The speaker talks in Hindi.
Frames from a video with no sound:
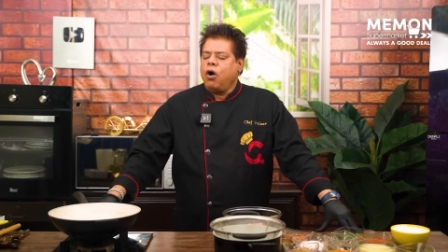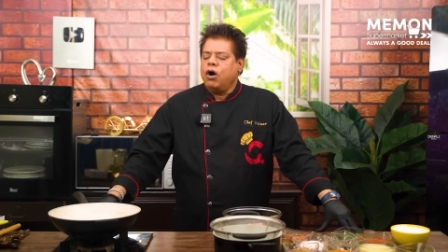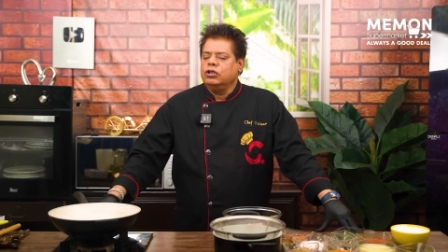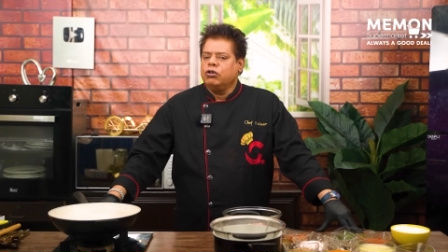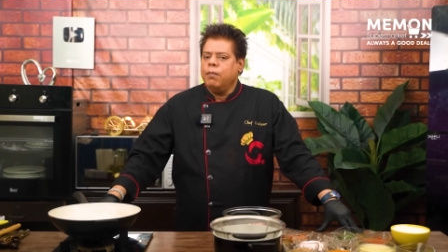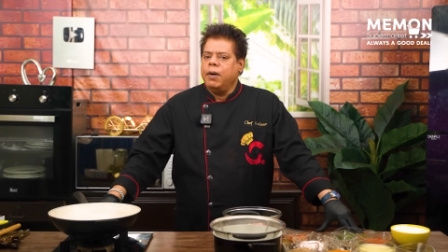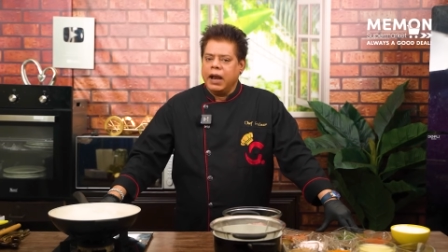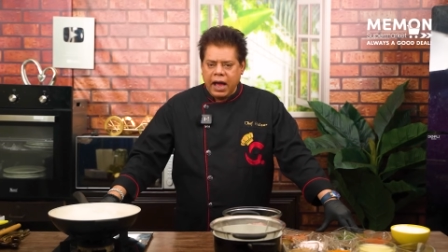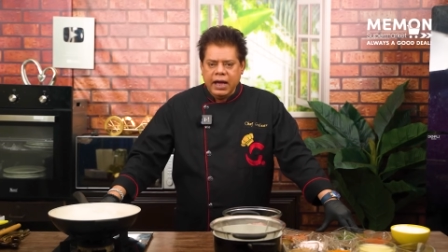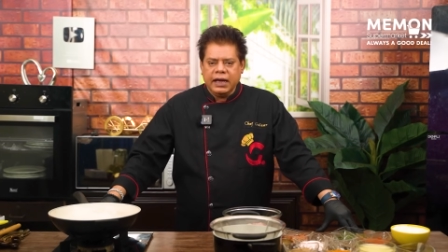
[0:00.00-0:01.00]
और इसको
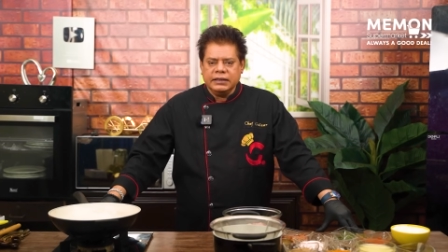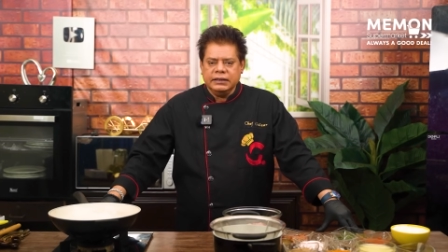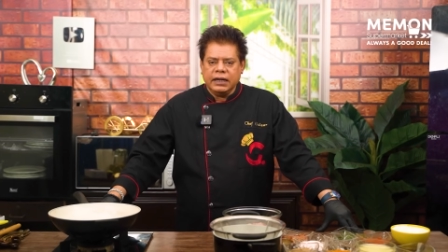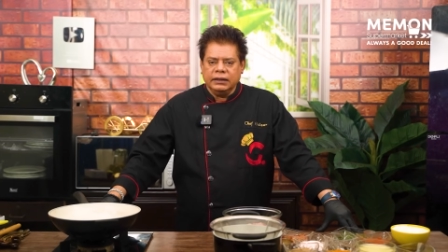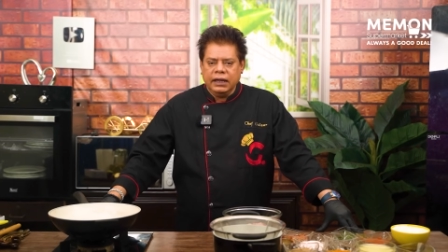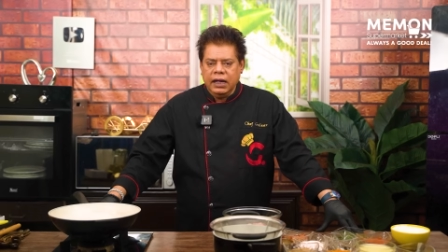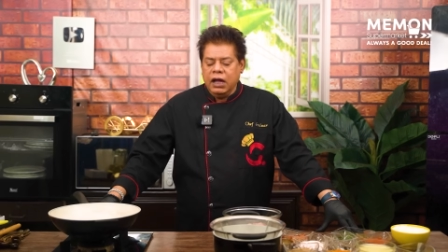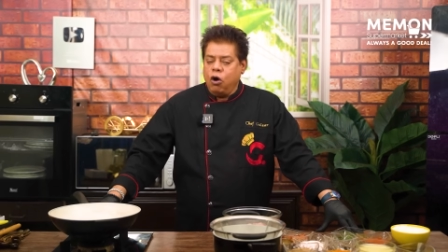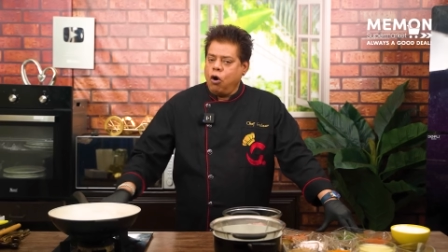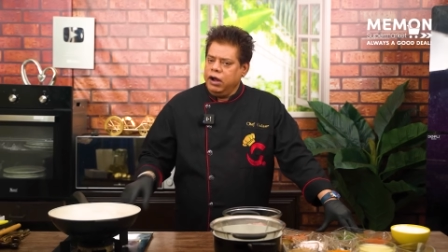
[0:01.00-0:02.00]
बनाया कैसे जाता है
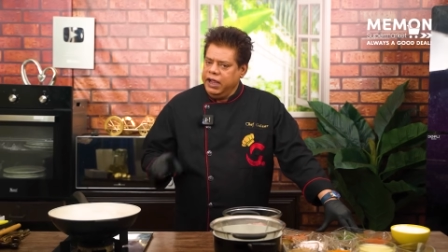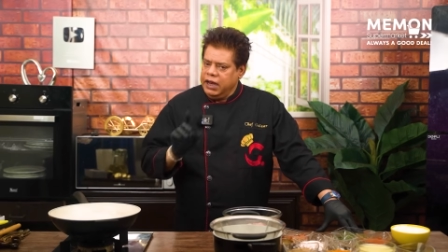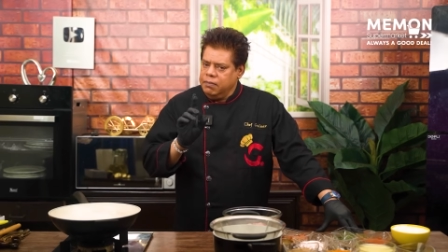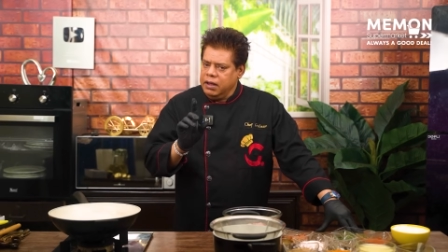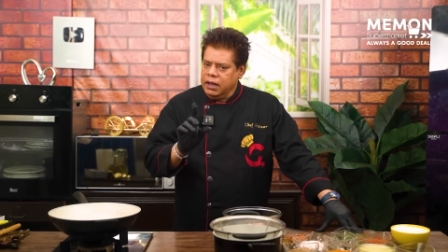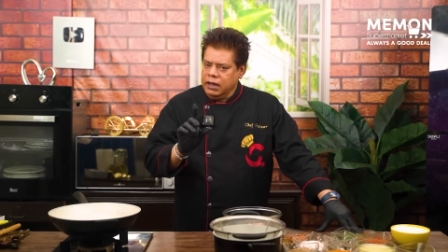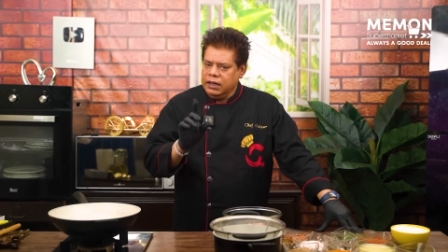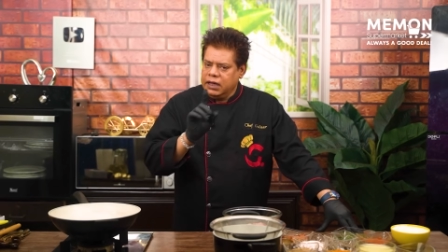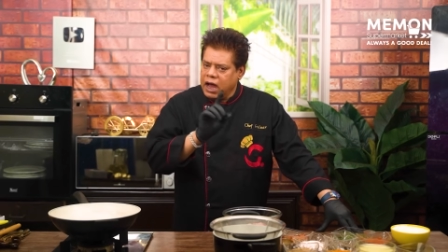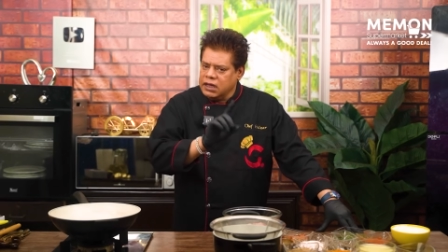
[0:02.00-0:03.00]
और इनमें
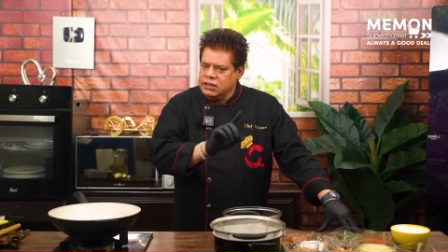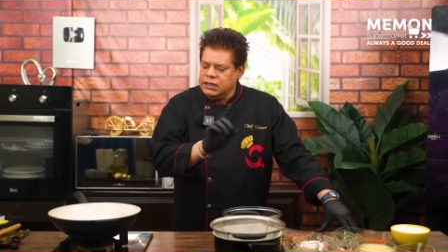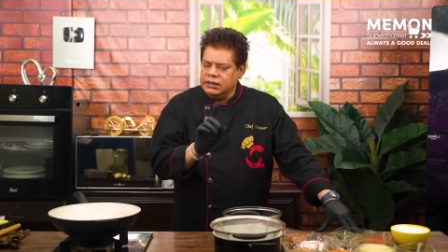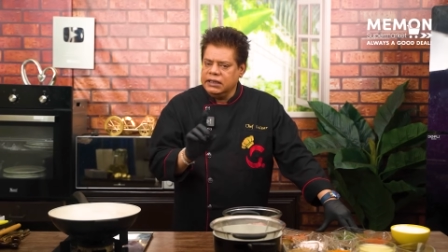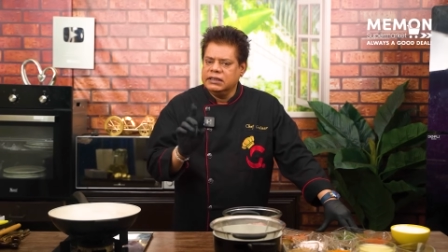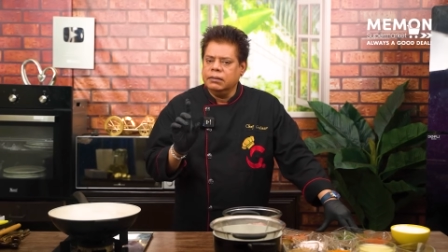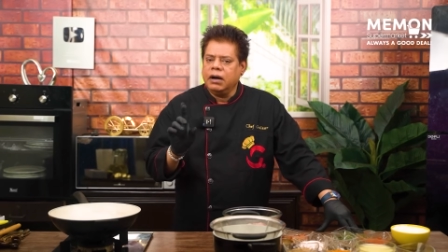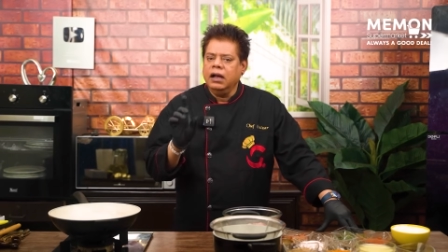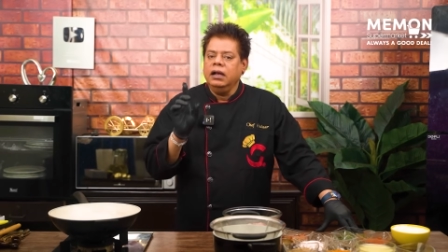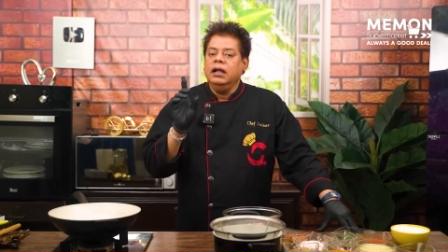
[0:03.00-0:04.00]
क्या चीज़ें
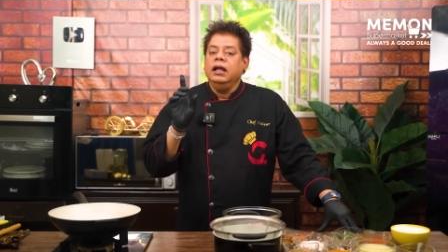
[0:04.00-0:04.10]
इस्तेमाल